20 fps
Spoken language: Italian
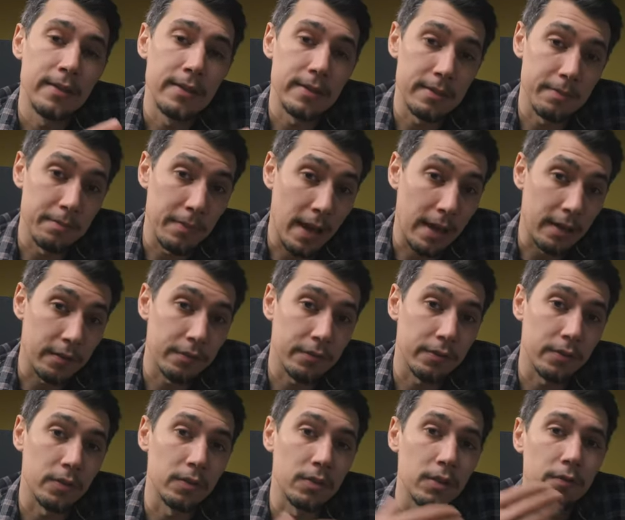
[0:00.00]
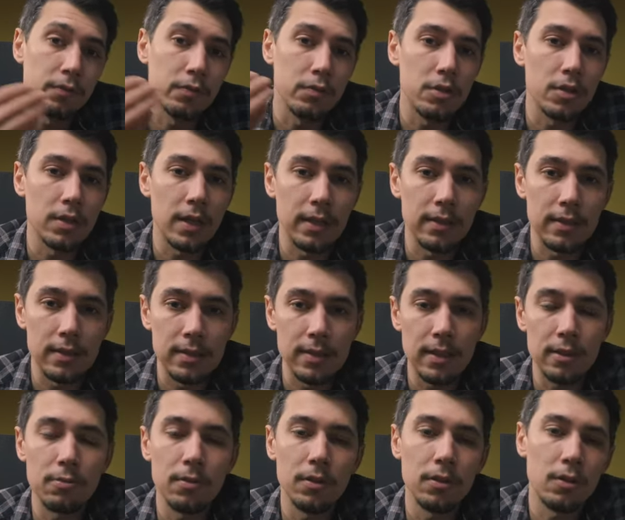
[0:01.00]
smartphone funzionanti
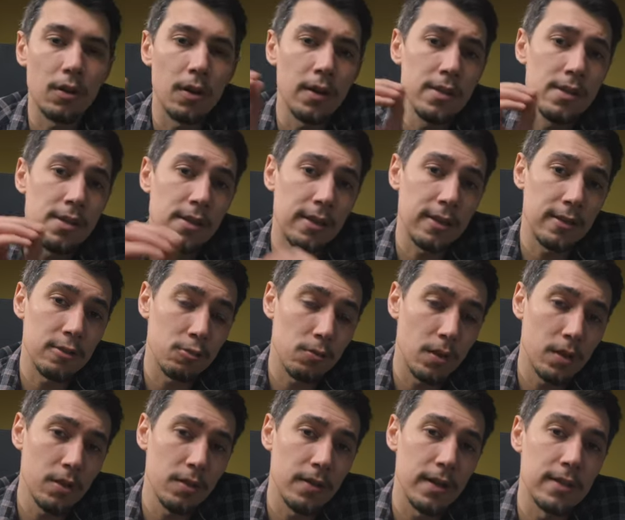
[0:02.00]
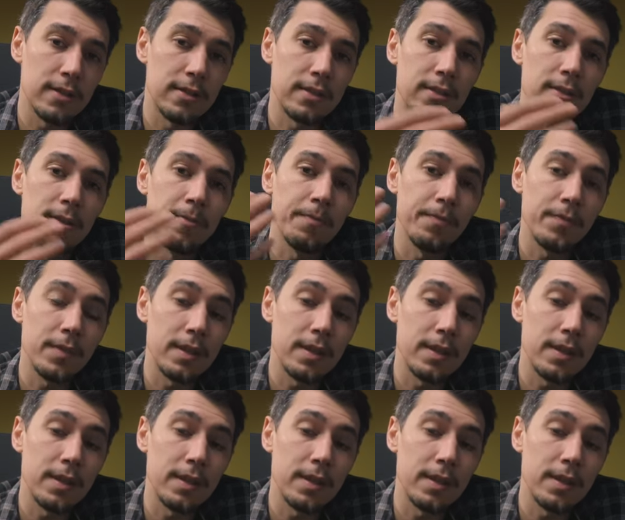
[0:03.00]
sia su Android che su iOS